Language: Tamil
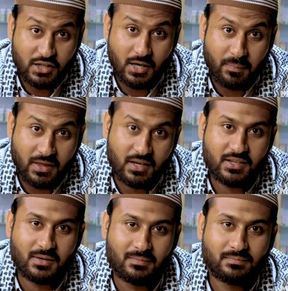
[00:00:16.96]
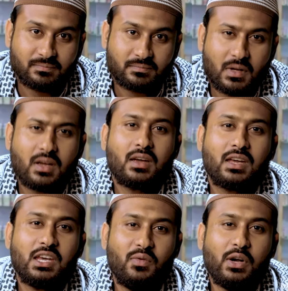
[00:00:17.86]
நான் உண்மையை சொல்றேன்
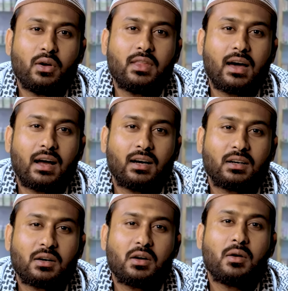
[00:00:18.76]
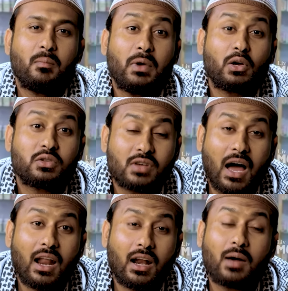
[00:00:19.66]
இந்த வீடியோ மூலமா அவருக்கு
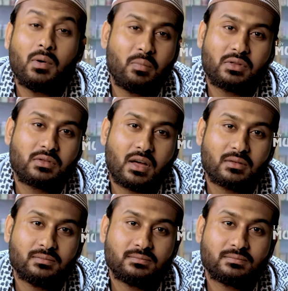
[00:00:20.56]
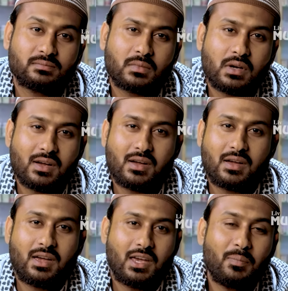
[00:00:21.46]
நல்ல பயன் கிடைக்கும்
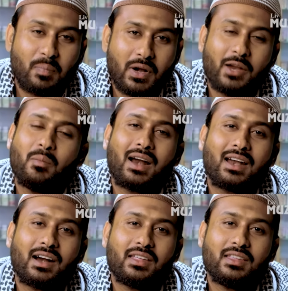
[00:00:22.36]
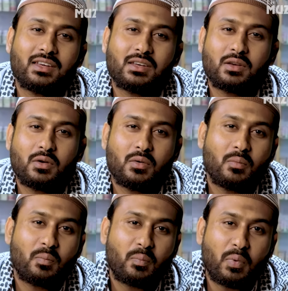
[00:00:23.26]
இப்ப நான் சொல்ல வர்ற விஷயம்
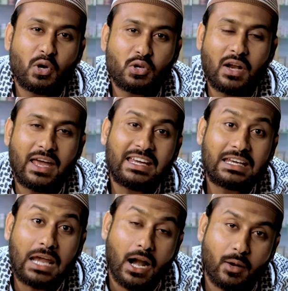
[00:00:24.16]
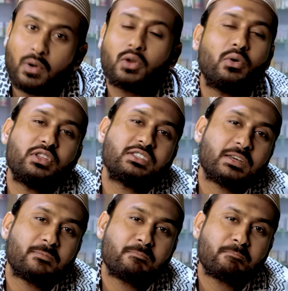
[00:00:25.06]
அதுதான் ஆண்கள்ல
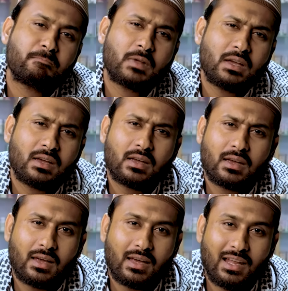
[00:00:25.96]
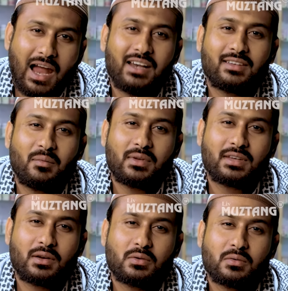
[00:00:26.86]
இன்கேப்பபிலிட்டி இப்படிப்பட்ட
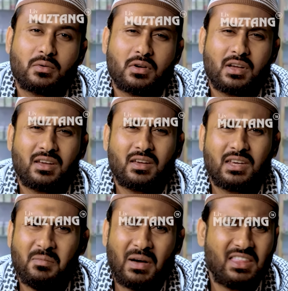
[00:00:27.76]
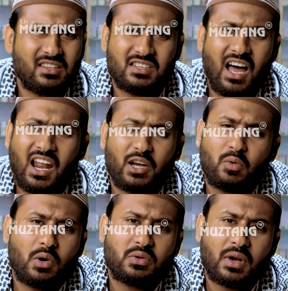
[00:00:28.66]
ப்ராப்ளம்ஸ் இப்ப நிறைய பார்க்க
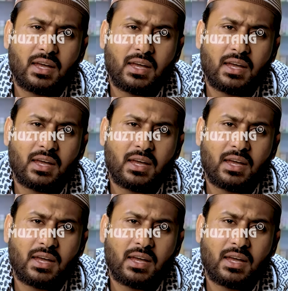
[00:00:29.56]
முடியுது